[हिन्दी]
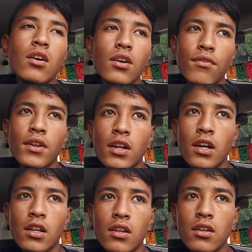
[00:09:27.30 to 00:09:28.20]
और फिर
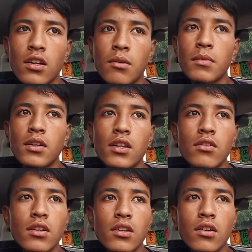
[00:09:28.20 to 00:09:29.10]
घर घर में इधर
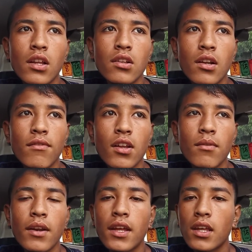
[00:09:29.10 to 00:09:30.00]
उधर थोड़ा थोड़ा ब्लॉग
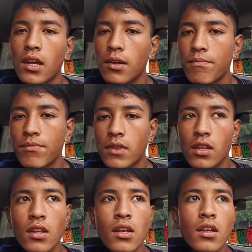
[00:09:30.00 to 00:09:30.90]
बनाएंगे
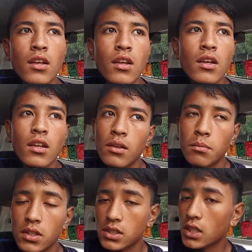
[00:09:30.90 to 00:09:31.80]

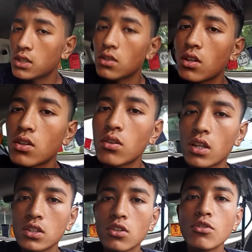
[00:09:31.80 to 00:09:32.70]
बस गए और थोड़ा
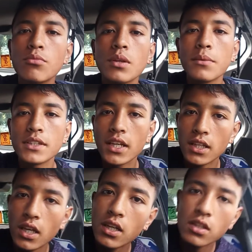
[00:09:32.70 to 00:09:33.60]
सा घूमने भी
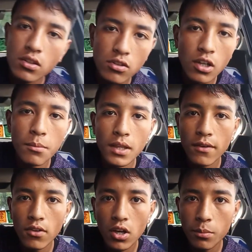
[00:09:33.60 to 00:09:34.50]
जाएंगे तो हमारा
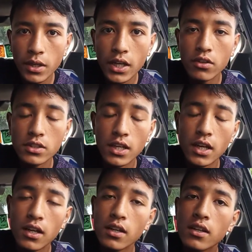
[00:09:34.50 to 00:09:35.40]
ब्लॉग भी एंड हो जाएगा
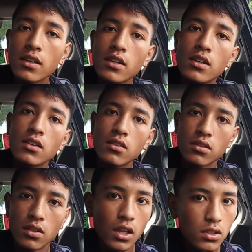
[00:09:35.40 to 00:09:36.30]

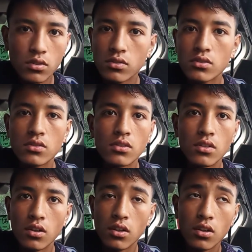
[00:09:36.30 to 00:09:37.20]
तो रात को
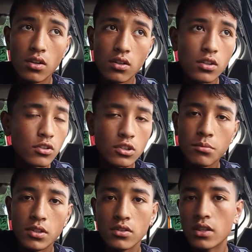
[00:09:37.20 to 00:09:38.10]
और ट्यूशन
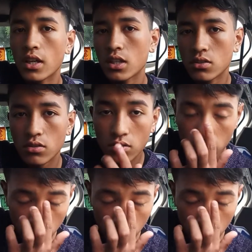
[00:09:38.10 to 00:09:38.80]
भी तो जाना है आज तो